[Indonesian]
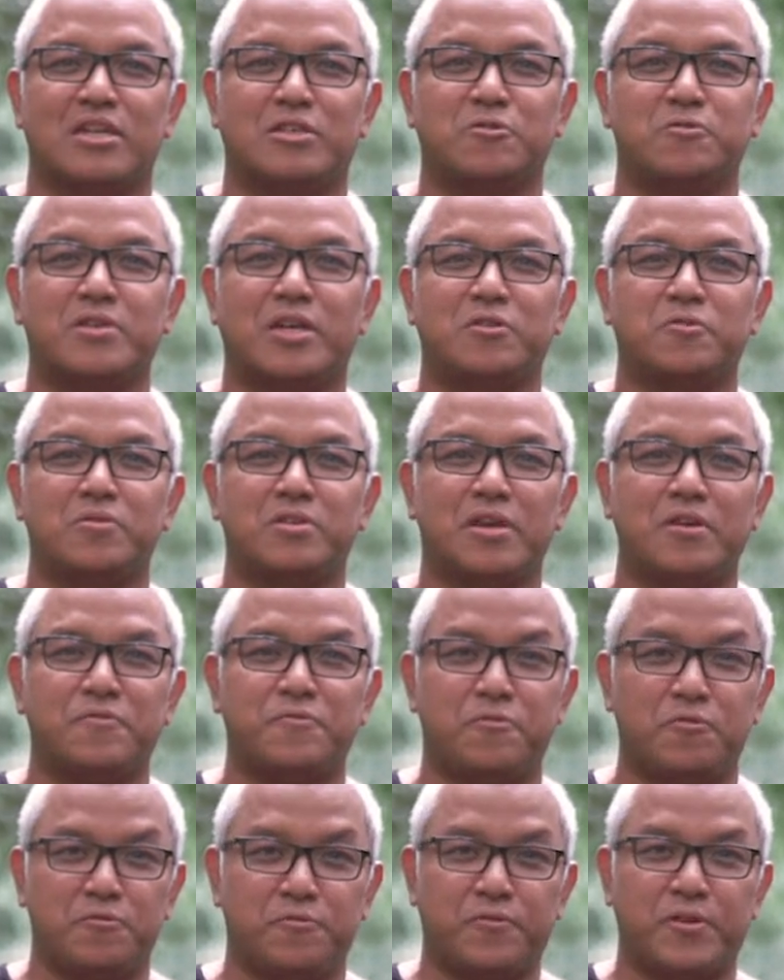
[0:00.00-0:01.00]
satu-satunya
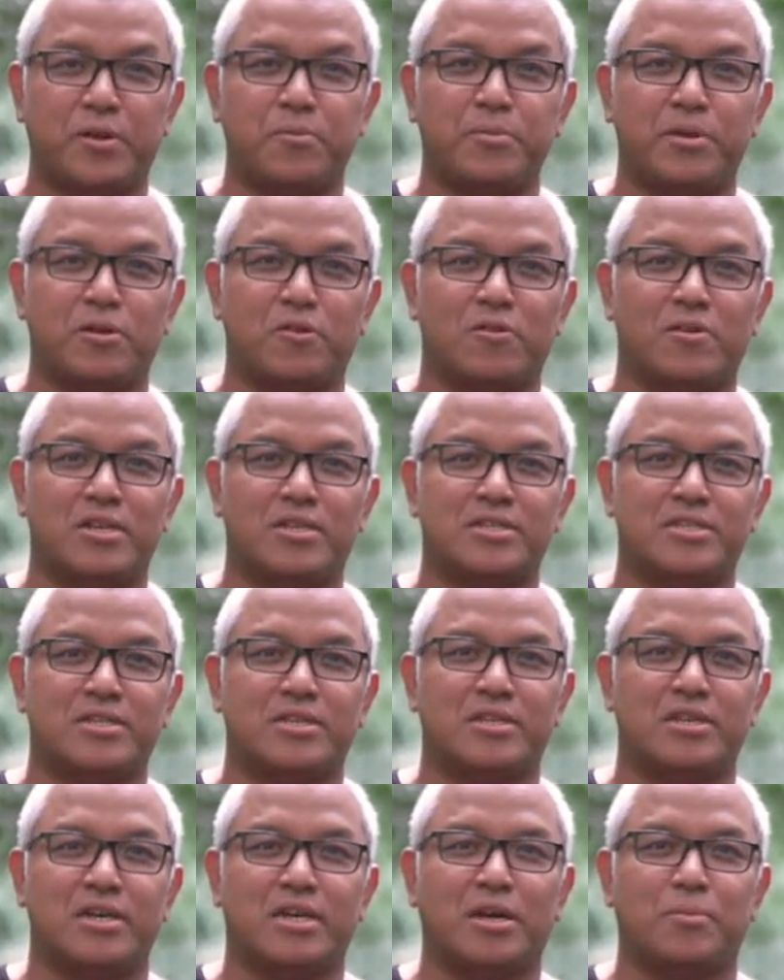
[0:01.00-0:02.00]
full frame mirrorless
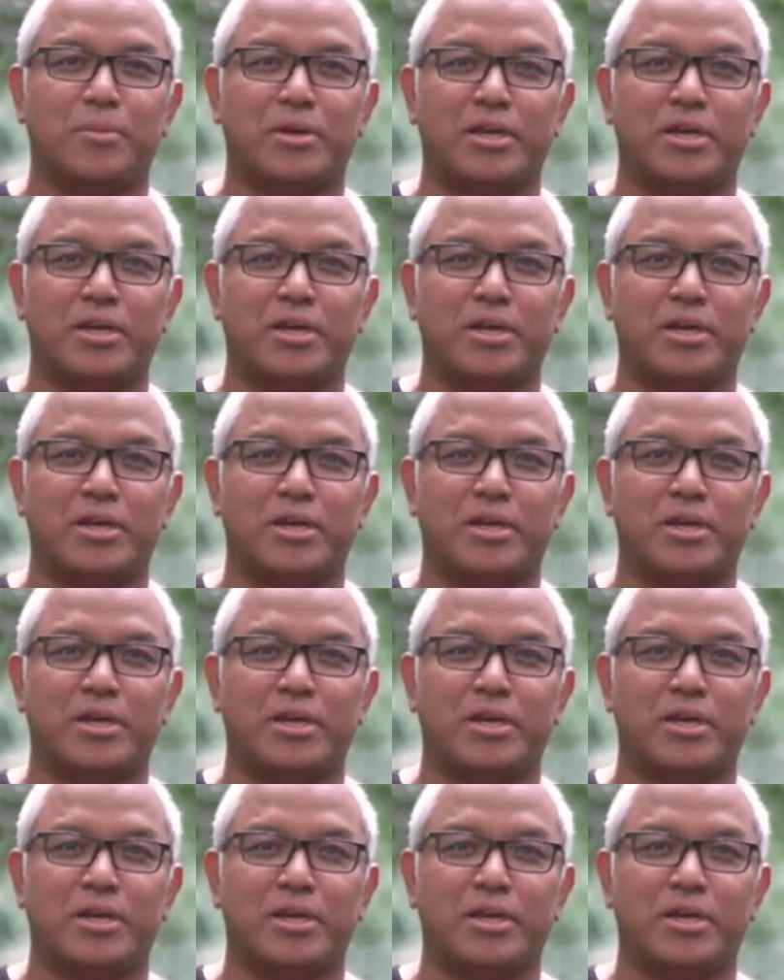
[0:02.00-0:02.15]
dengan